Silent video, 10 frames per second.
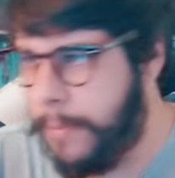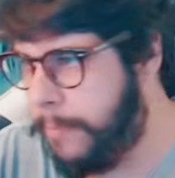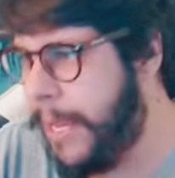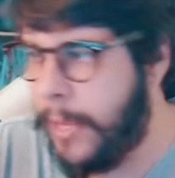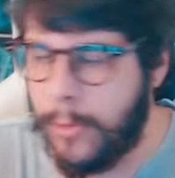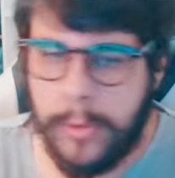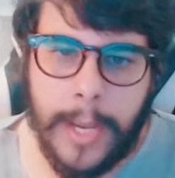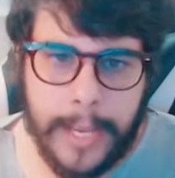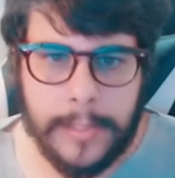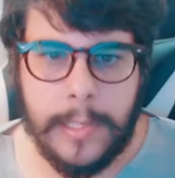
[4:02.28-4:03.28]
pequenos
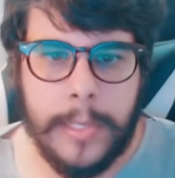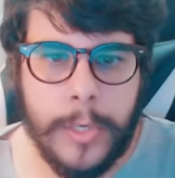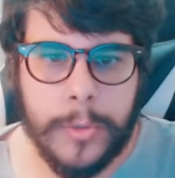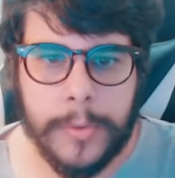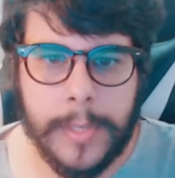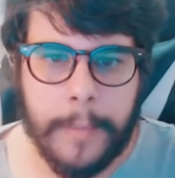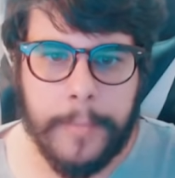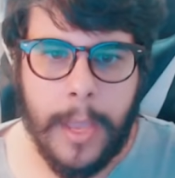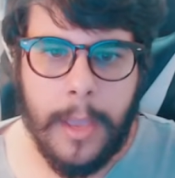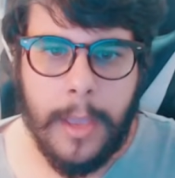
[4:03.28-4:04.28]
locais, em nichos, né?
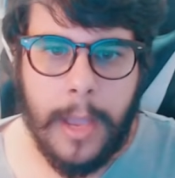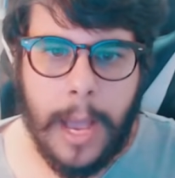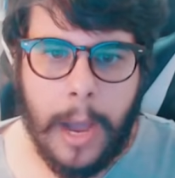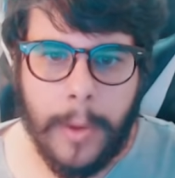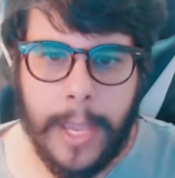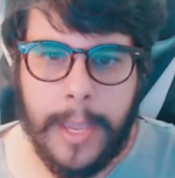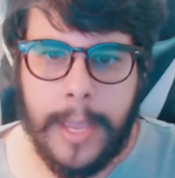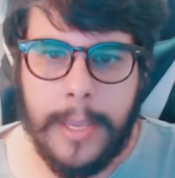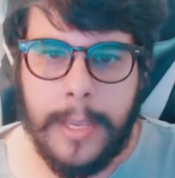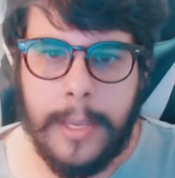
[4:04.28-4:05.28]
Alguém
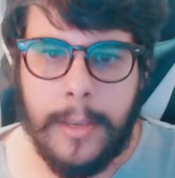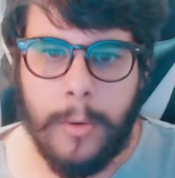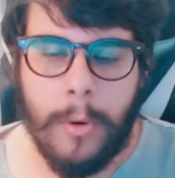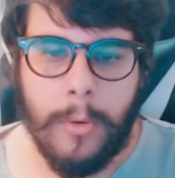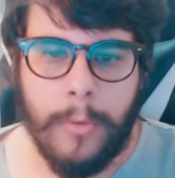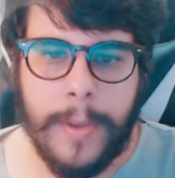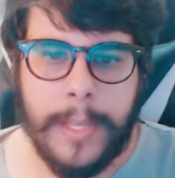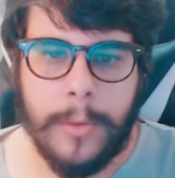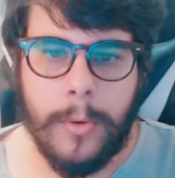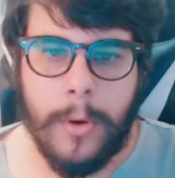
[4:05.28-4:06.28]
aí, ou algum
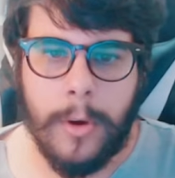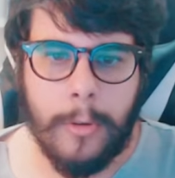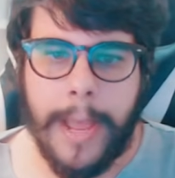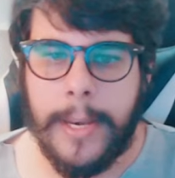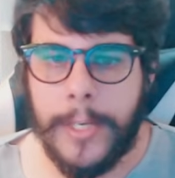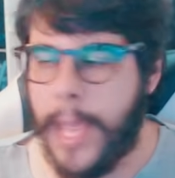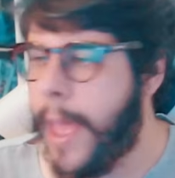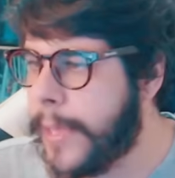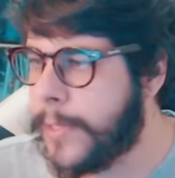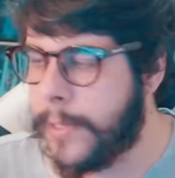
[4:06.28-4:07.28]
vendedor, ou uma
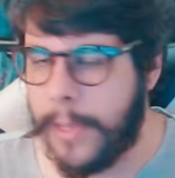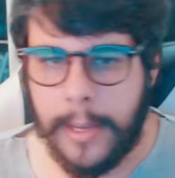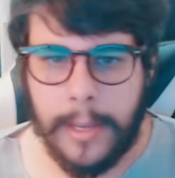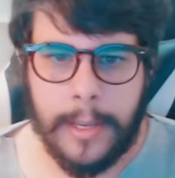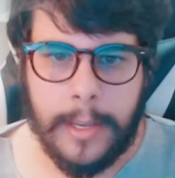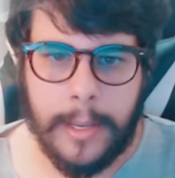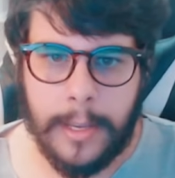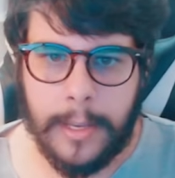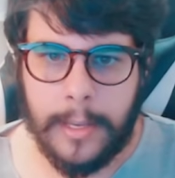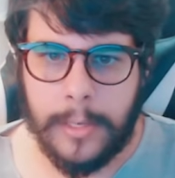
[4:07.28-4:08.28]
LGS, né, que é a,
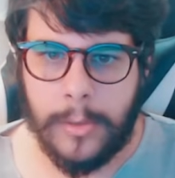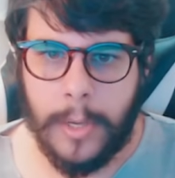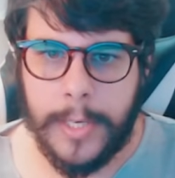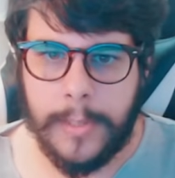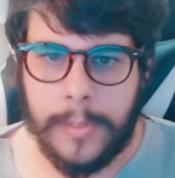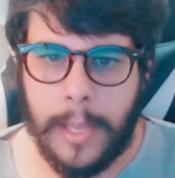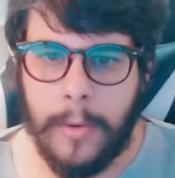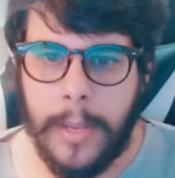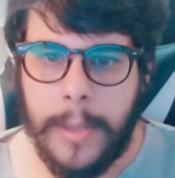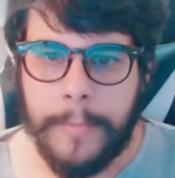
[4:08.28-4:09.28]
a, as lojas e
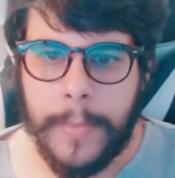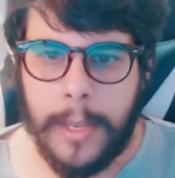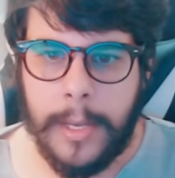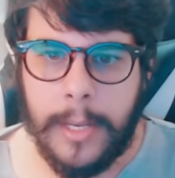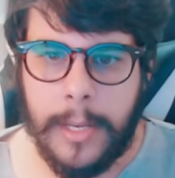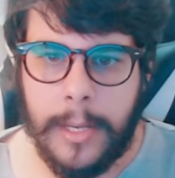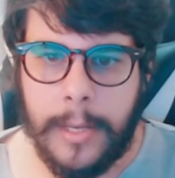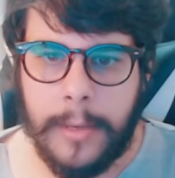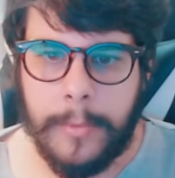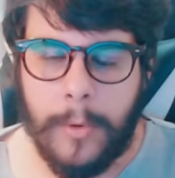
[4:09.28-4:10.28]
tal,
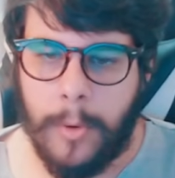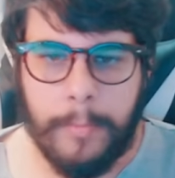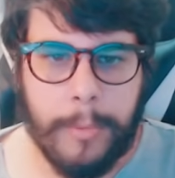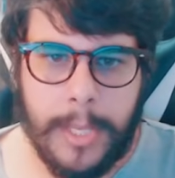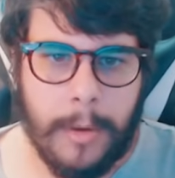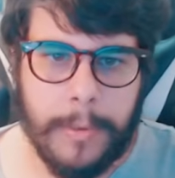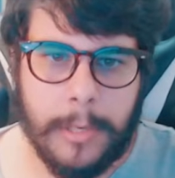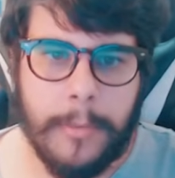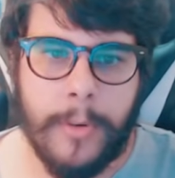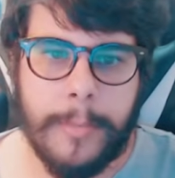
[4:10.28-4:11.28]
uh, poderiam
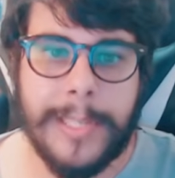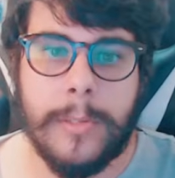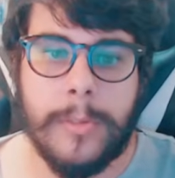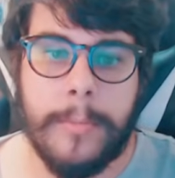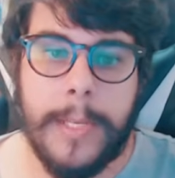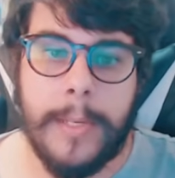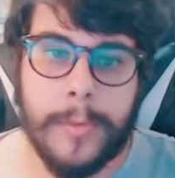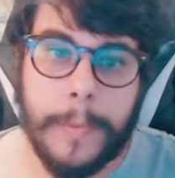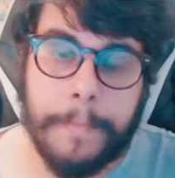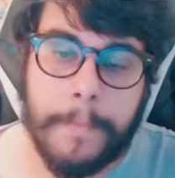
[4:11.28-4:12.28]
passar uma informação sobre isso?